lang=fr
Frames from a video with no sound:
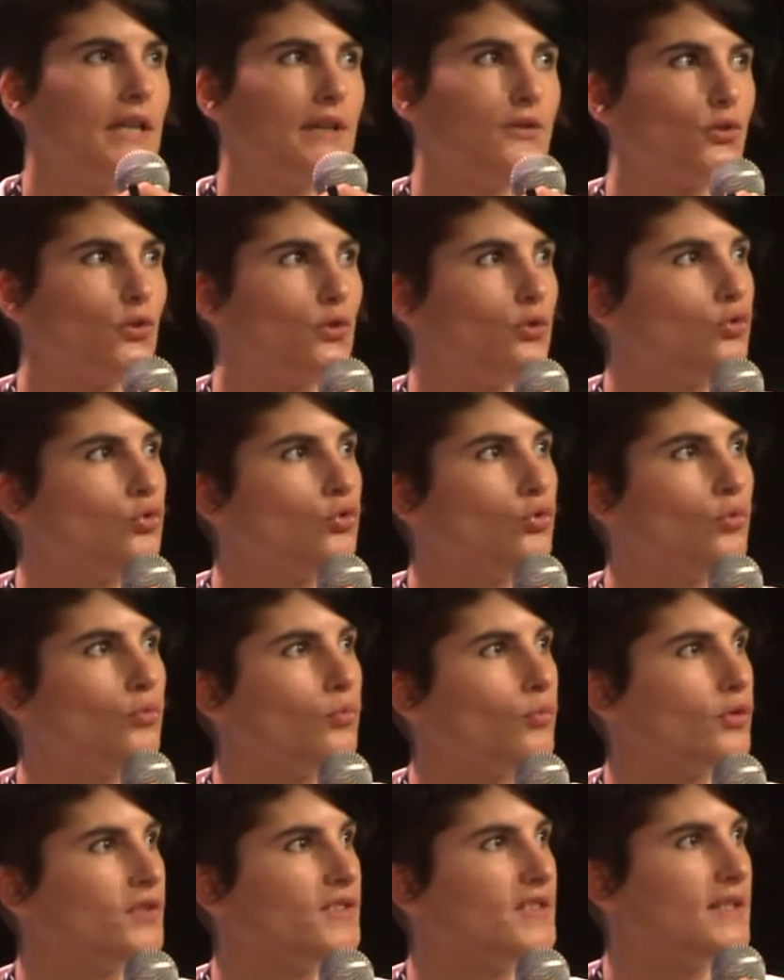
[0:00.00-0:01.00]
est-ce que tout le
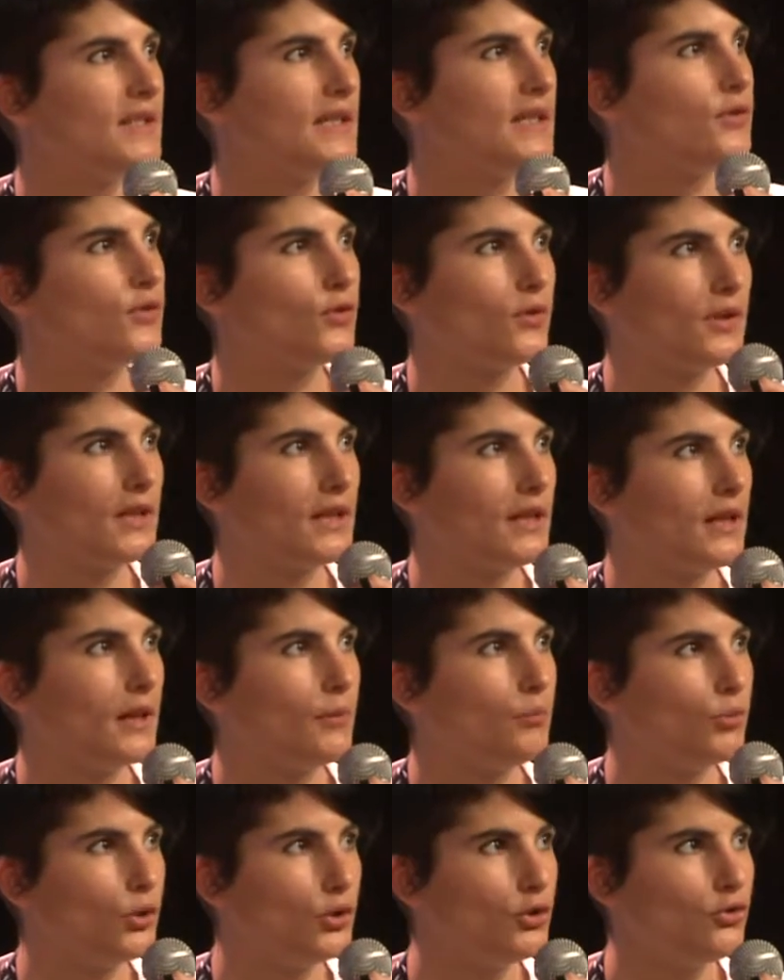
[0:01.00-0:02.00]
monde sait ce qu'est
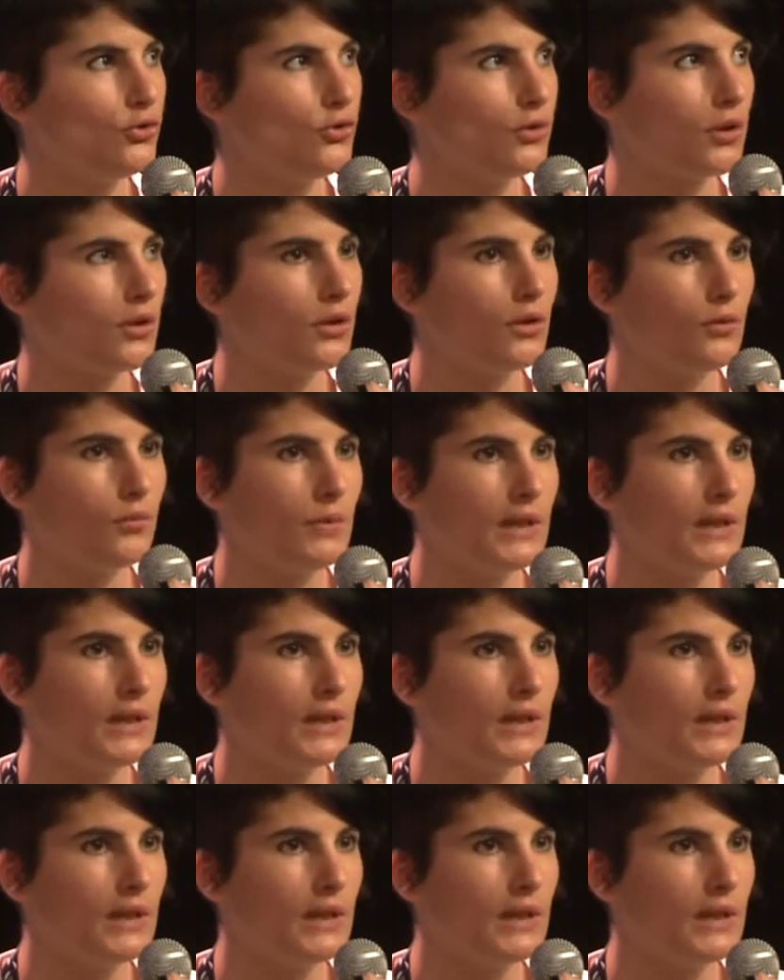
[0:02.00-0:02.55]
un bot sur euh,